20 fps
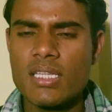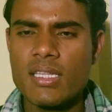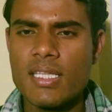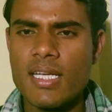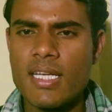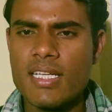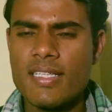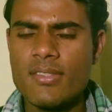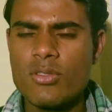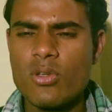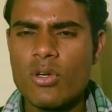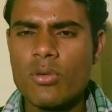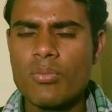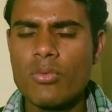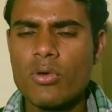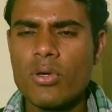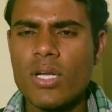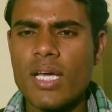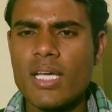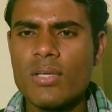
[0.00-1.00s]
सत्रह की जो
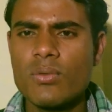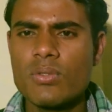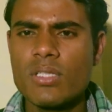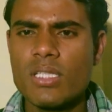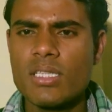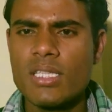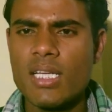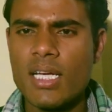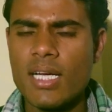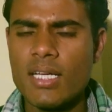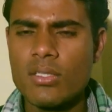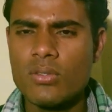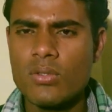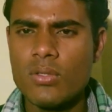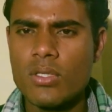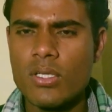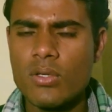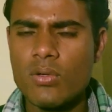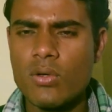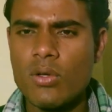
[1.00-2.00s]
रिपोर्ट आई वो सत्रह का
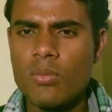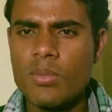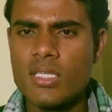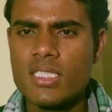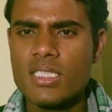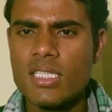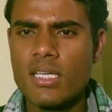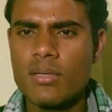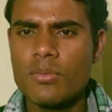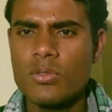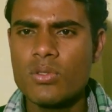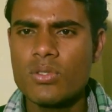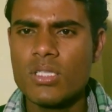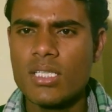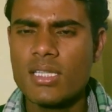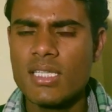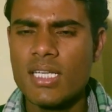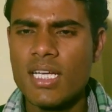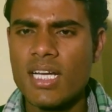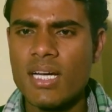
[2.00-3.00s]
जो इकोनॉमिक सर्वे हो
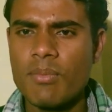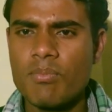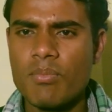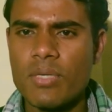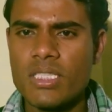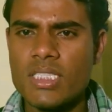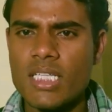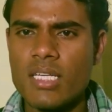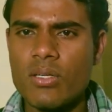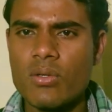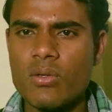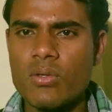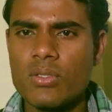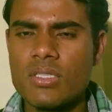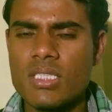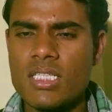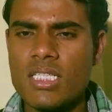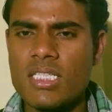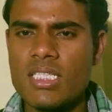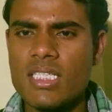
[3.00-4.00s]
सत्रह का बजट हो
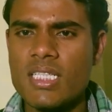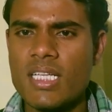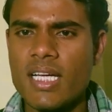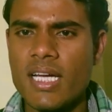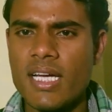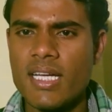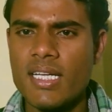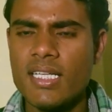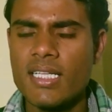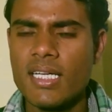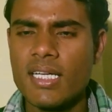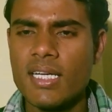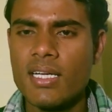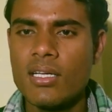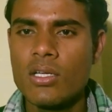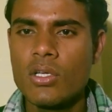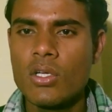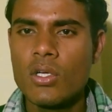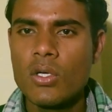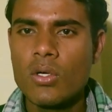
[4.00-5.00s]
सी का इंडिया
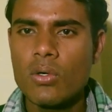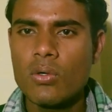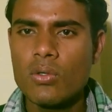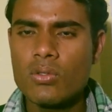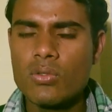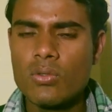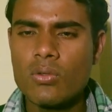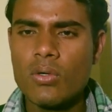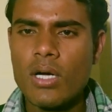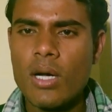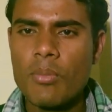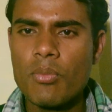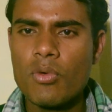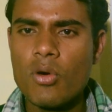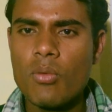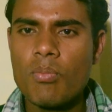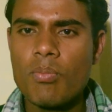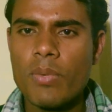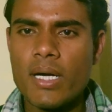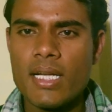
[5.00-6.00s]
का उसको
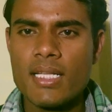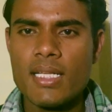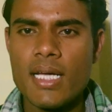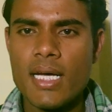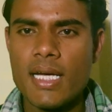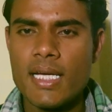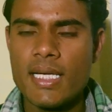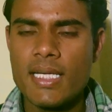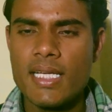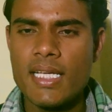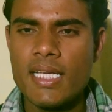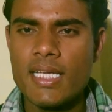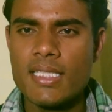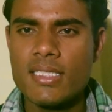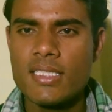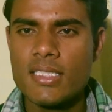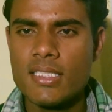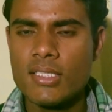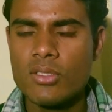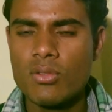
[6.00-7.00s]
आपको पढ़ना है ठीक है
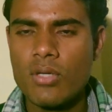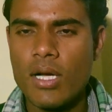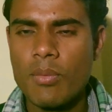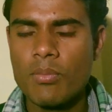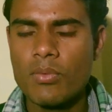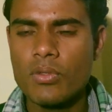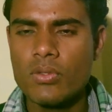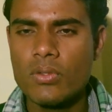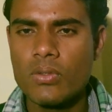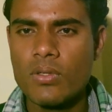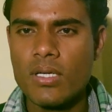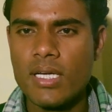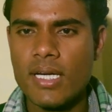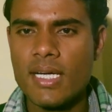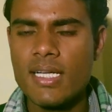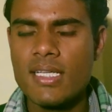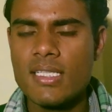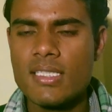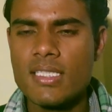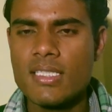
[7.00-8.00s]
अच्छे से तो आपको जो
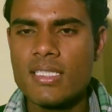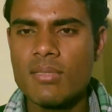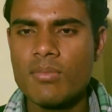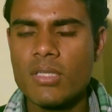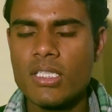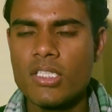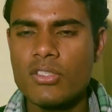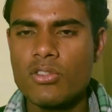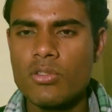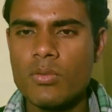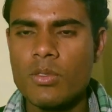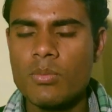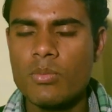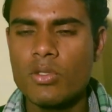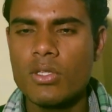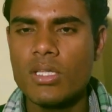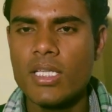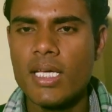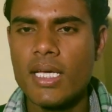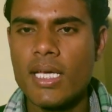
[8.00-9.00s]
करंट से संबंधित जो भी
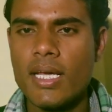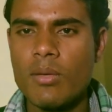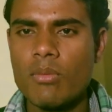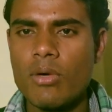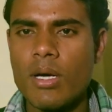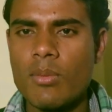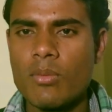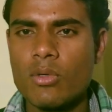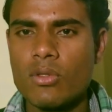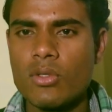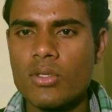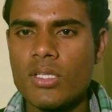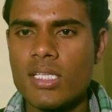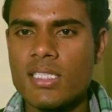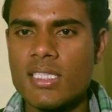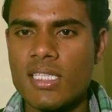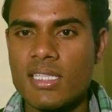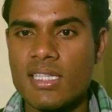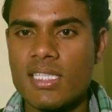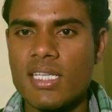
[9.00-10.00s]
मुद्दे हैं वो आपको दो
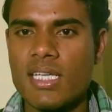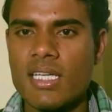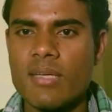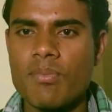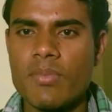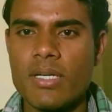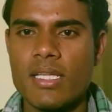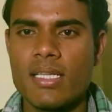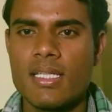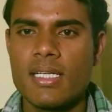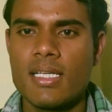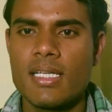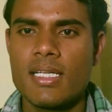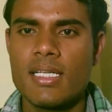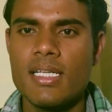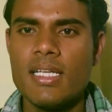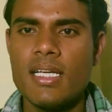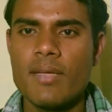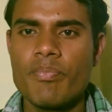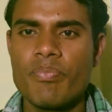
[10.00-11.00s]
के पढ़ने
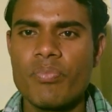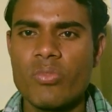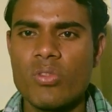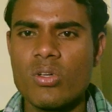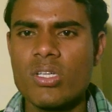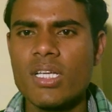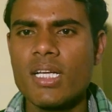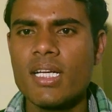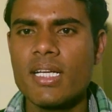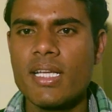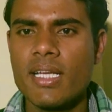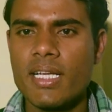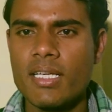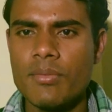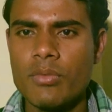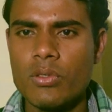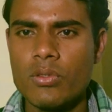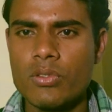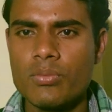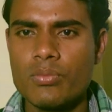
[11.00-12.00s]
हैं ठीक है दो
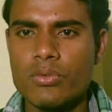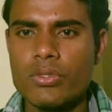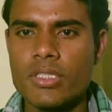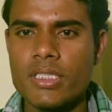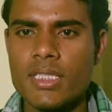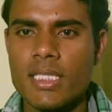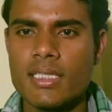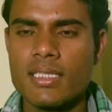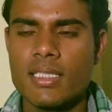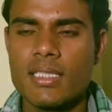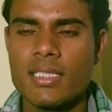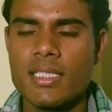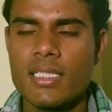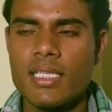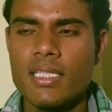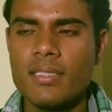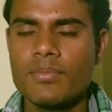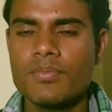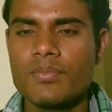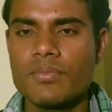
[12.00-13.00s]
के भी कुछ पूछे जा सकते
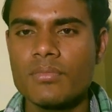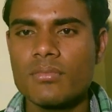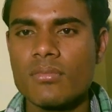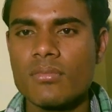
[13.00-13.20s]
हैं